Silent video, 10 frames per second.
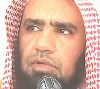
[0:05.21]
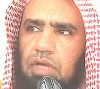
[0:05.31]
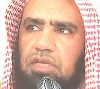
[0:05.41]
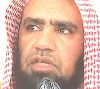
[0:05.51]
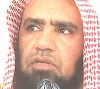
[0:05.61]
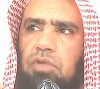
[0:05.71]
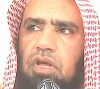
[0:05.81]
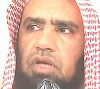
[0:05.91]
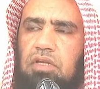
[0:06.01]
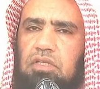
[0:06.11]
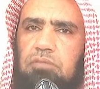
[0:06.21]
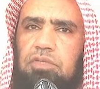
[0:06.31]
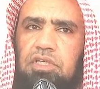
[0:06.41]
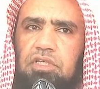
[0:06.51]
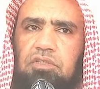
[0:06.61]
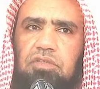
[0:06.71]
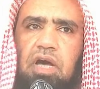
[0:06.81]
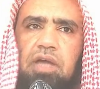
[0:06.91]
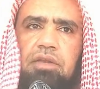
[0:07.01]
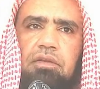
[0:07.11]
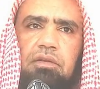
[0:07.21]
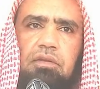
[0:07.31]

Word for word: عن عمران بن حطان